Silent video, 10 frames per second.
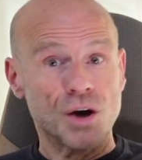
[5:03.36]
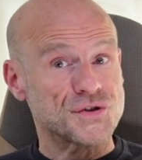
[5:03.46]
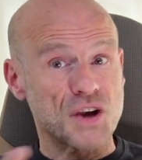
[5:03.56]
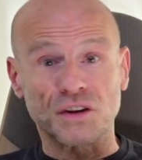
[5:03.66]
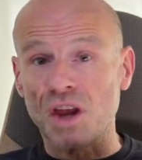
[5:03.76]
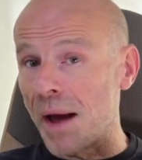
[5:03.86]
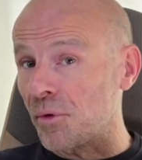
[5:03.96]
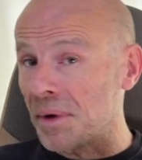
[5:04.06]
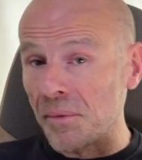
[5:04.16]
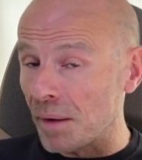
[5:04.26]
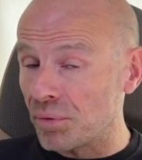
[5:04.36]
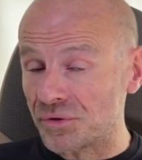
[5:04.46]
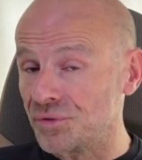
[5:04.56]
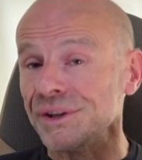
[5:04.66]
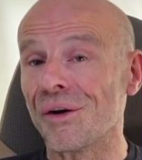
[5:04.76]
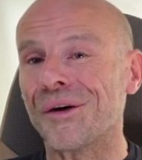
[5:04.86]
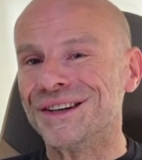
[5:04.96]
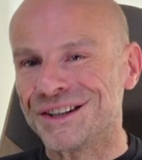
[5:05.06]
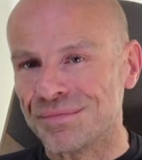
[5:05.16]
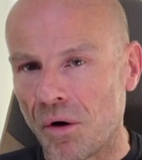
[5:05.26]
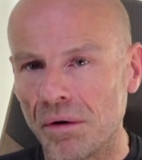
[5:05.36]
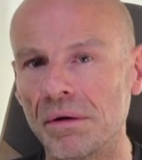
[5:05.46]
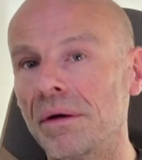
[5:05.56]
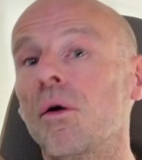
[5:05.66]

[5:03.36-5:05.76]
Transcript: Certains m'ont même répondu ironiquement,